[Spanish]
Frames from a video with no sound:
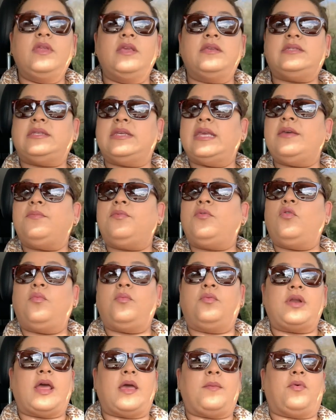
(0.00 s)
Sí hubo
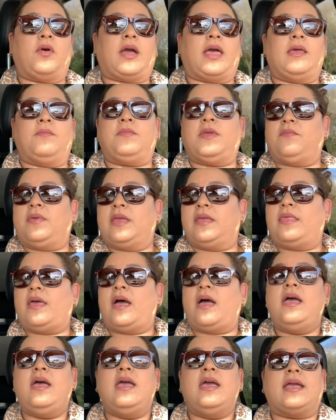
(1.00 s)
una época de mi
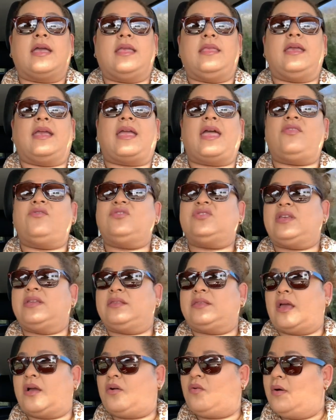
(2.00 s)
vida que llegué a
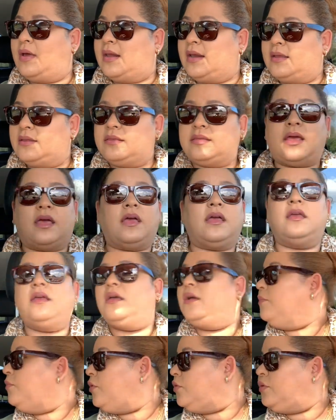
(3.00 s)
240
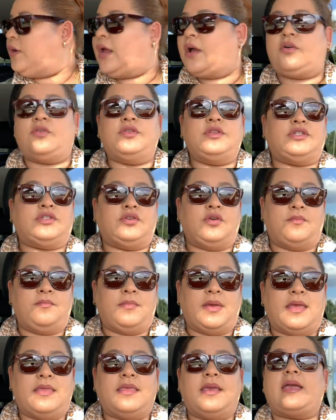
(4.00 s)
por una condición
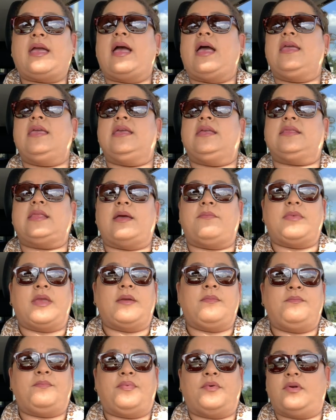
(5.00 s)
médica y
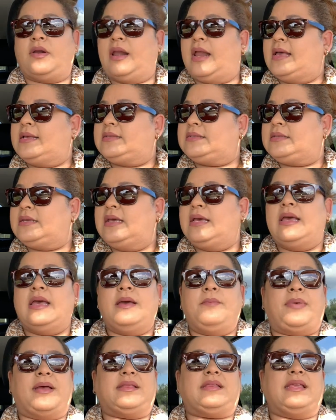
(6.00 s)
también por las
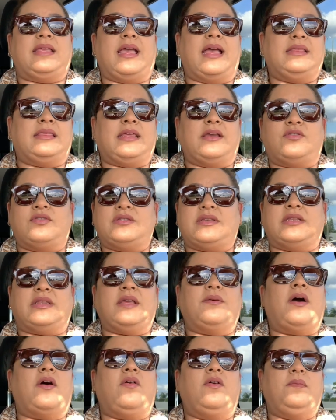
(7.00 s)
pastillas
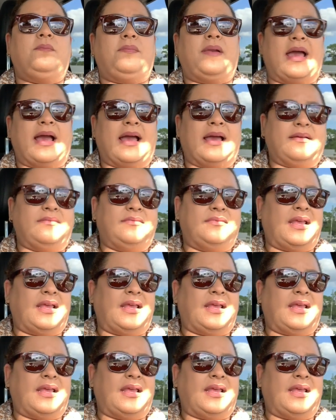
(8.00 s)
anticonceptivas o el plan